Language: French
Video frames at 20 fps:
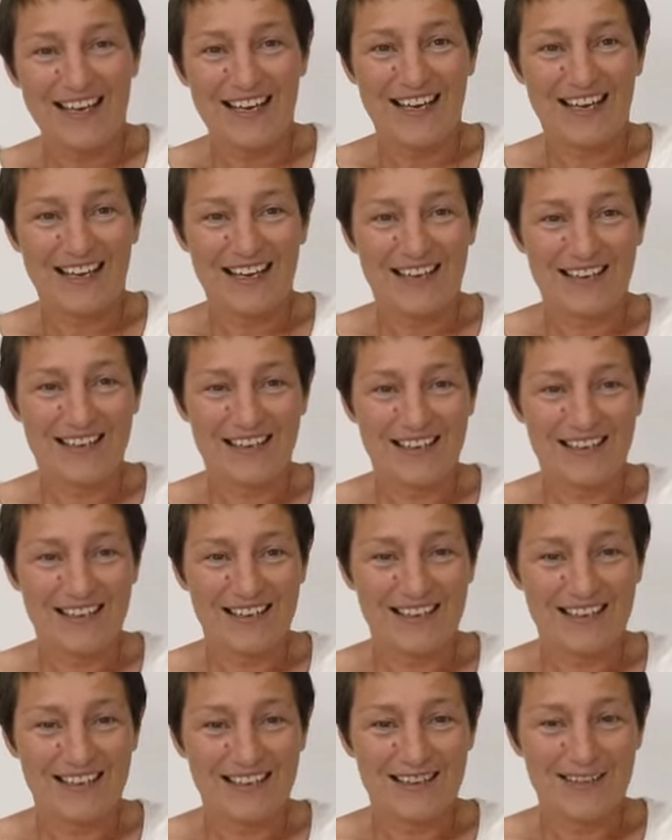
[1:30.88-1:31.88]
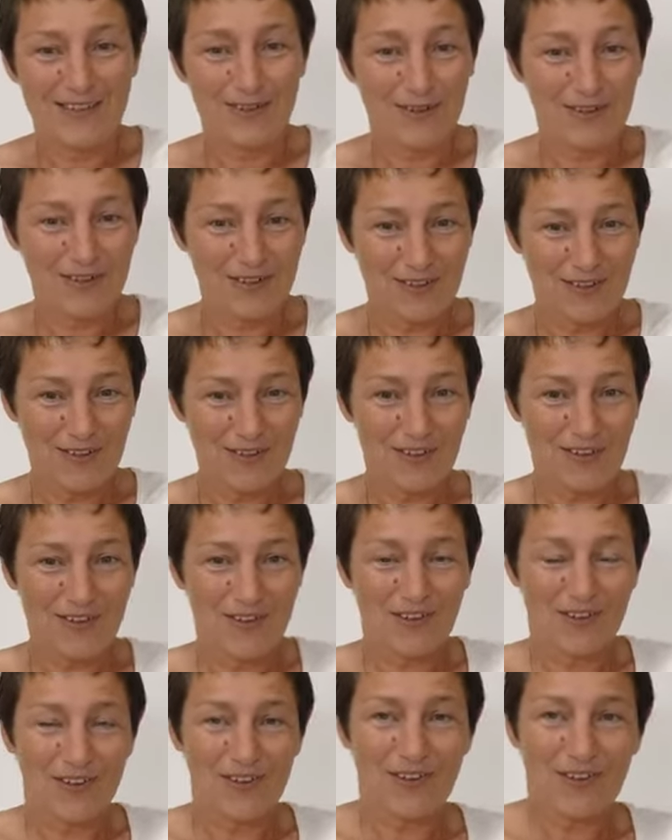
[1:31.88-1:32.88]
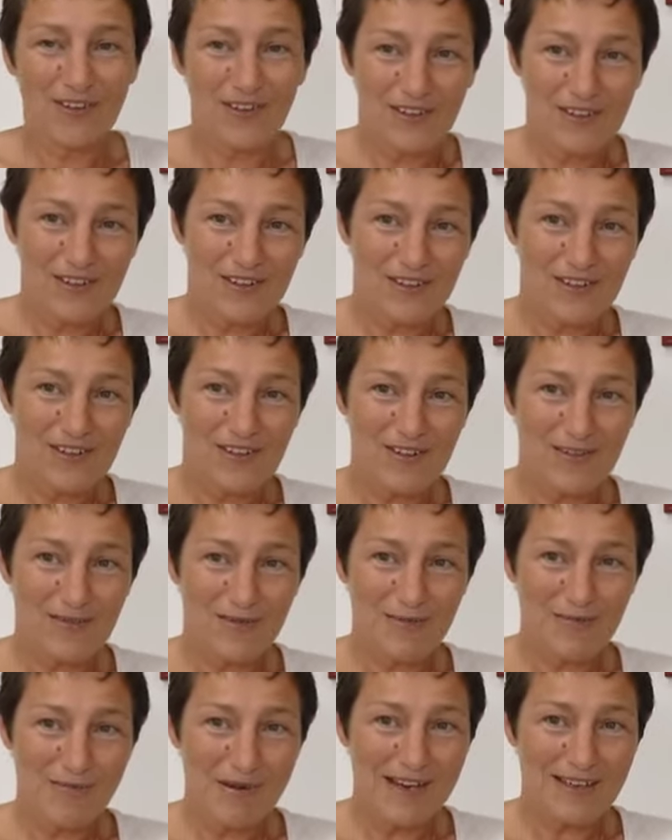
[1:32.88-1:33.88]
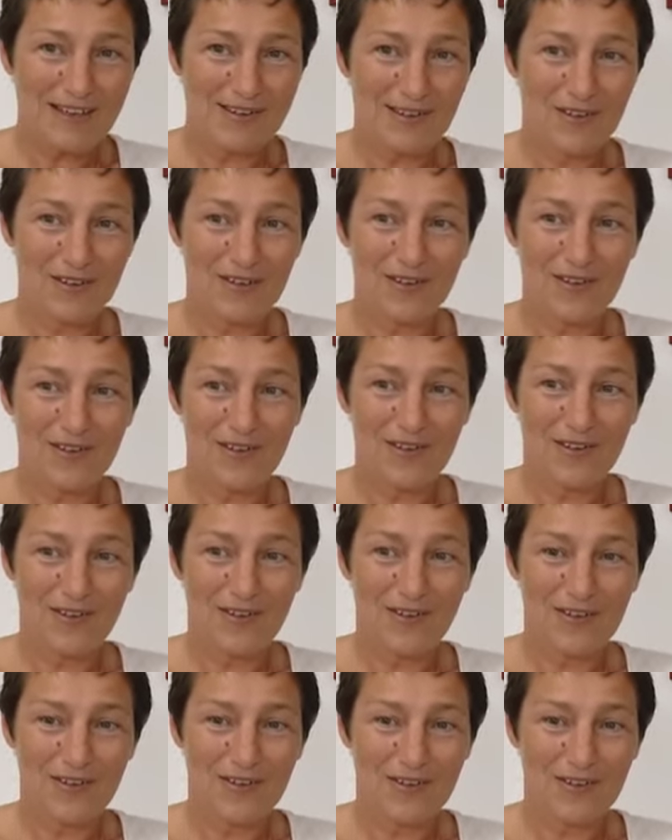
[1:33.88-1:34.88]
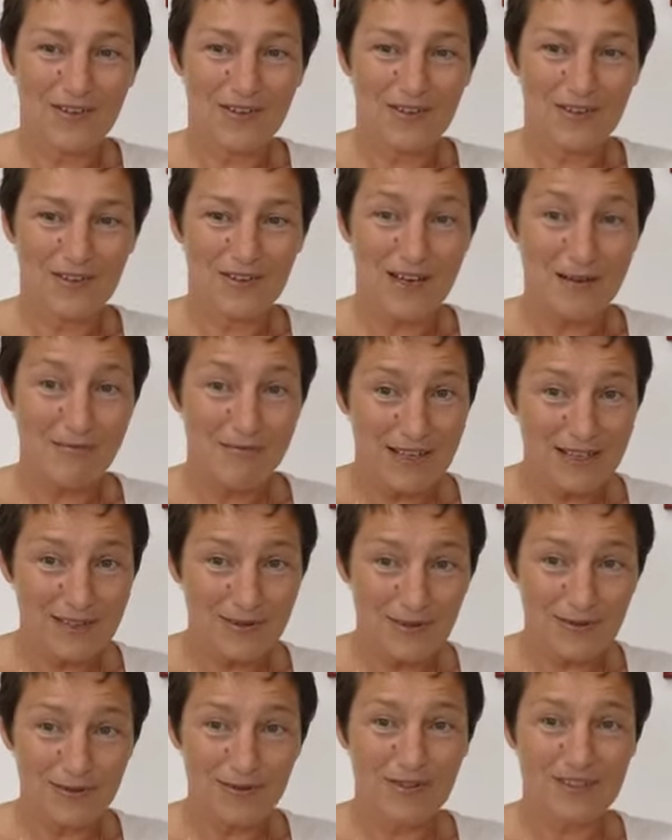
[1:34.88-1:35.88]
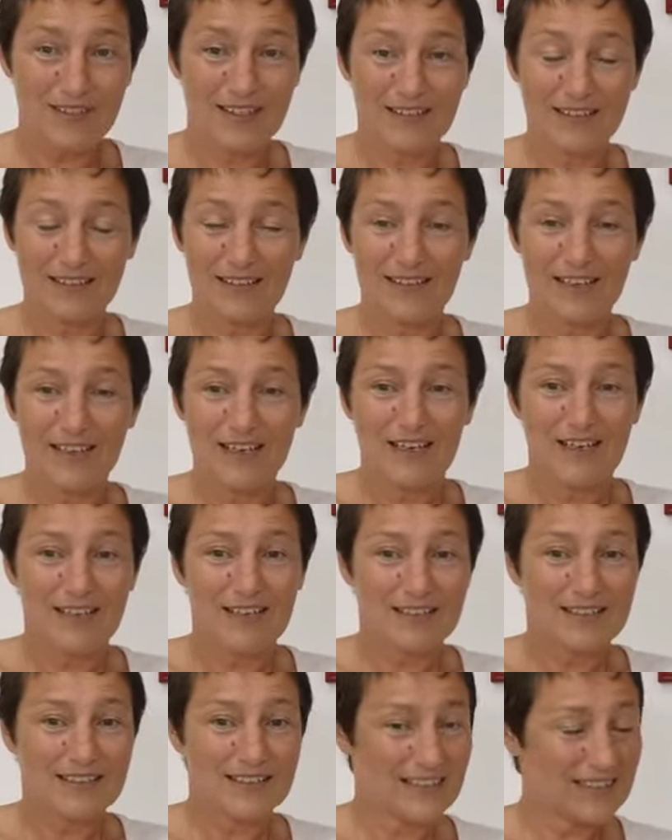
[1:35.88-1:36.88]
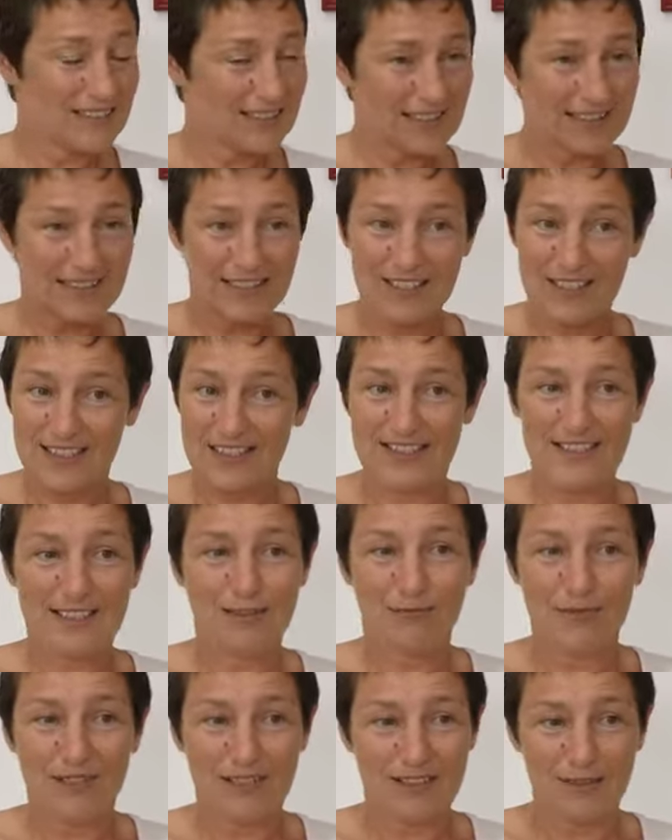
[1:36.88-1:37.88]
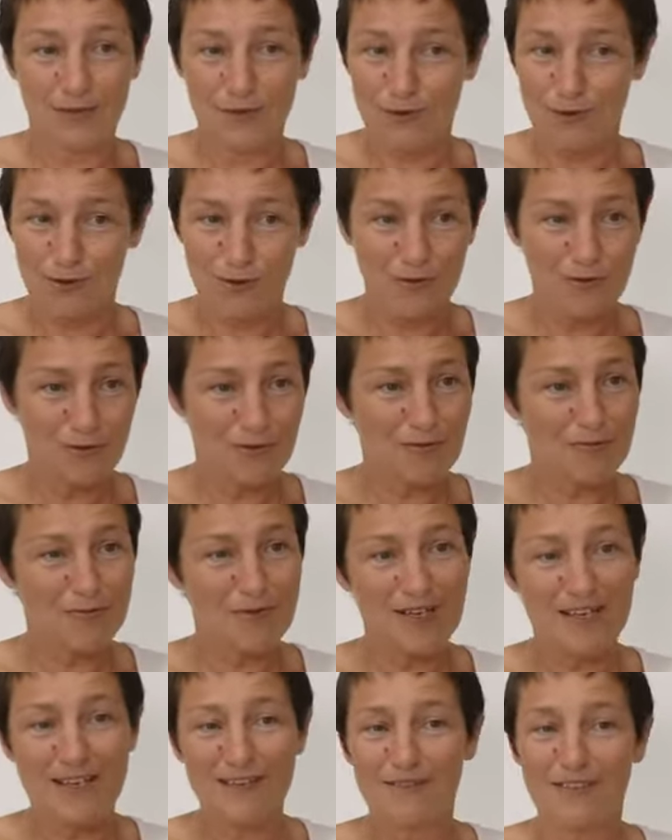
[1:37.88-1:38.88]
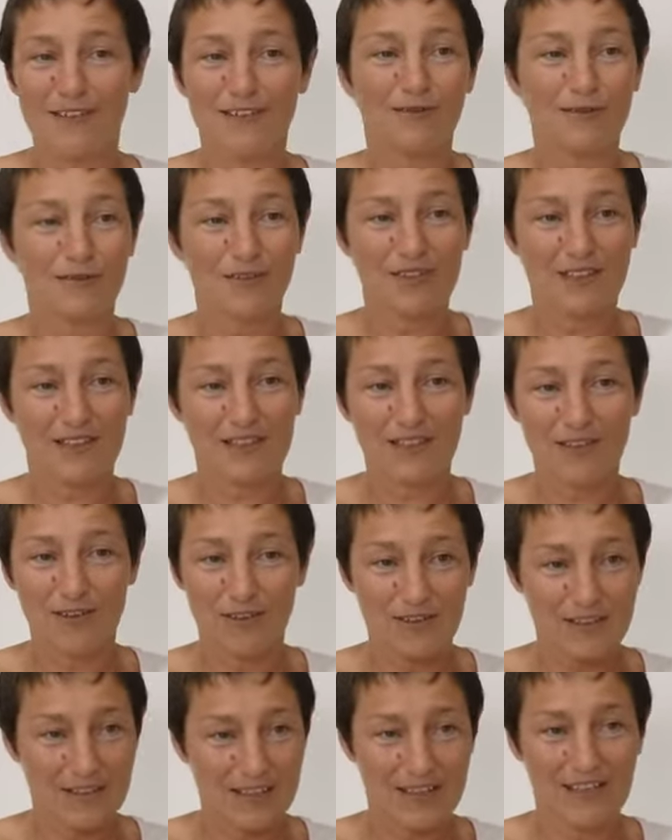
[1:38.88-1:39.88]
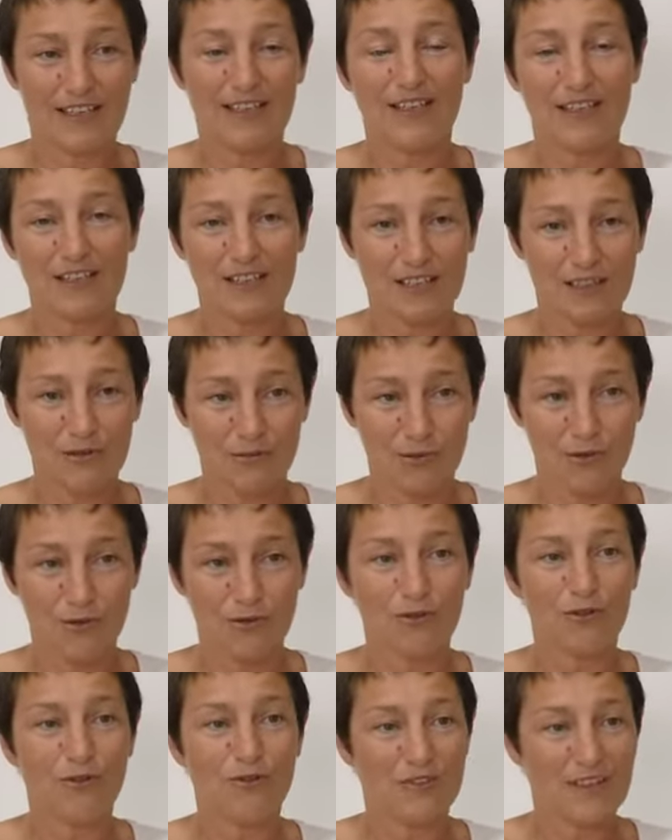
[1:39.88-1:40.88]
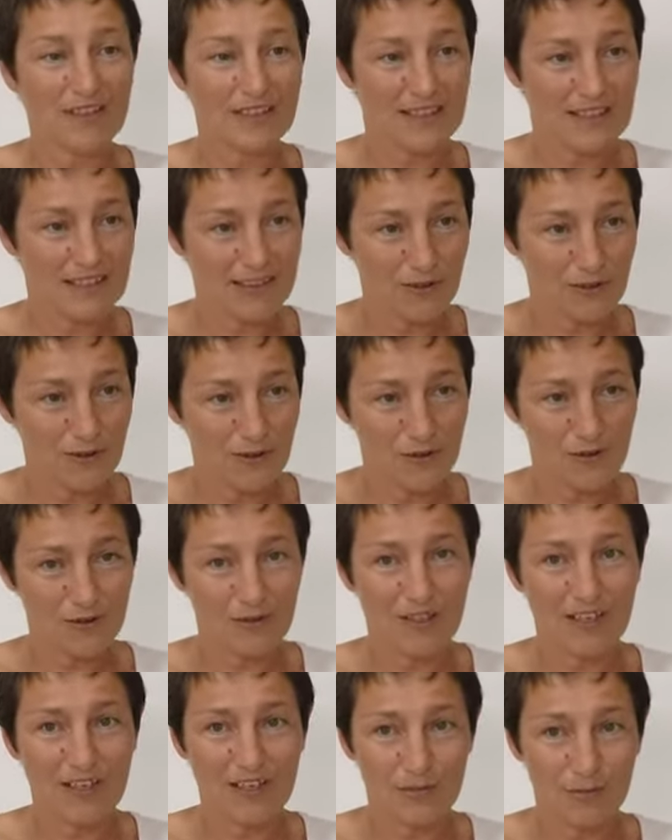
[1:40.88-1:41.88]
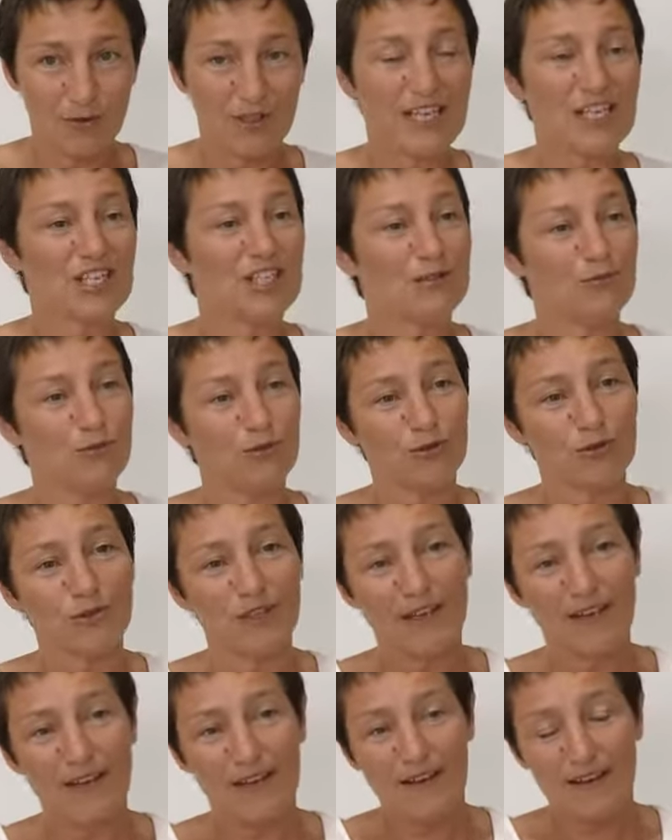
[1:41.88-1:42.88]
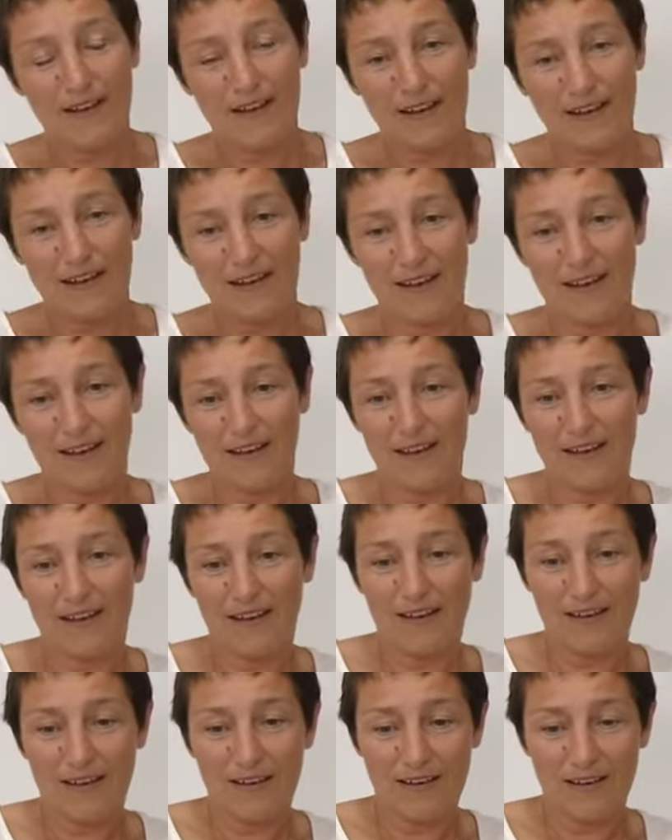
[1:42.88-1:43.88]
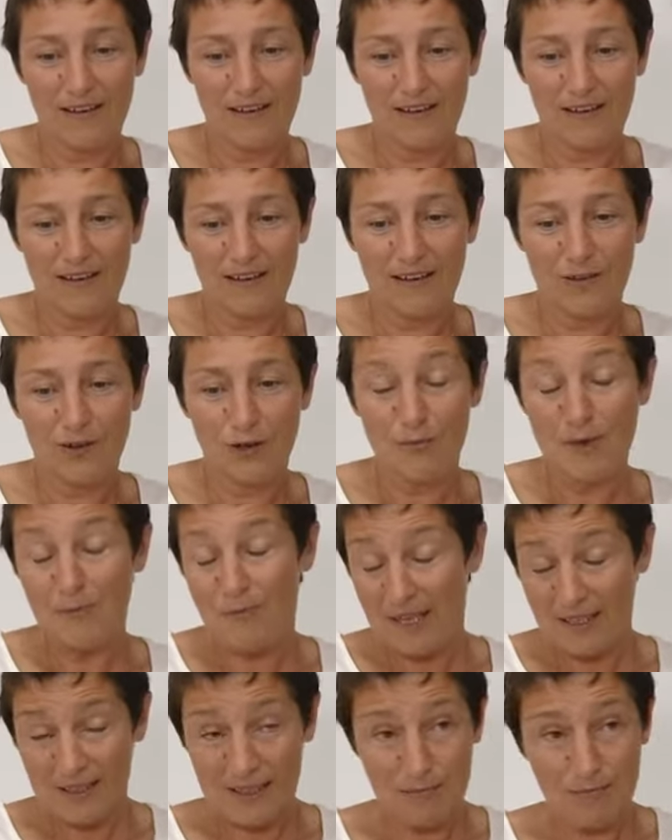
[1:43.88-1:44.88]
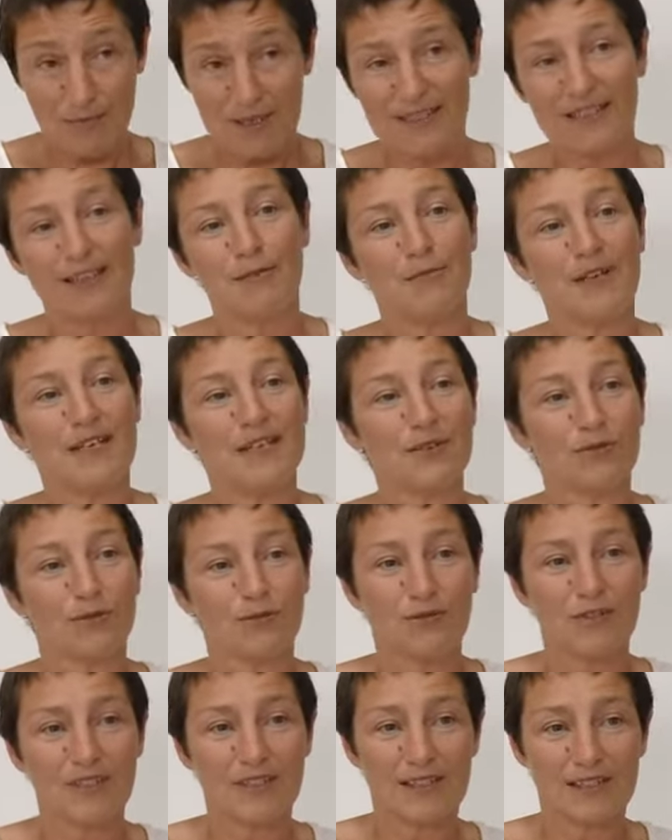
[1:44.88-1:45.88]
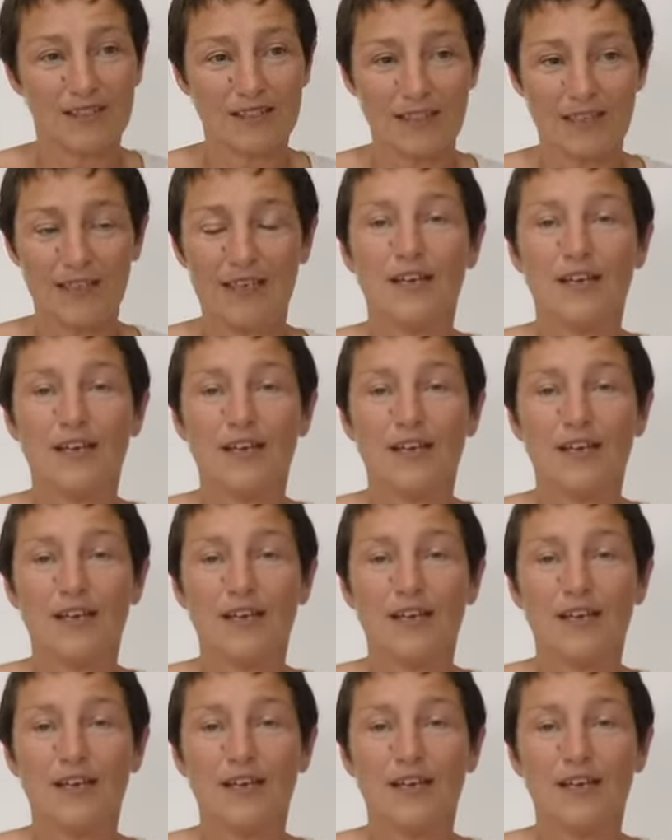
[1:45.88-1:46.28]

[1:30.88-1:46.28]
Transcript: Et euh, donc, euh, si je vous parle de, de l'ablation du sein, euh, c'était déjà assimilé. Le jour où vous me l'avez annoncé, que ça y est, la chimio, le verdict, le traitement de la chimio, ne m'épargnait pas de l'ablation du sein,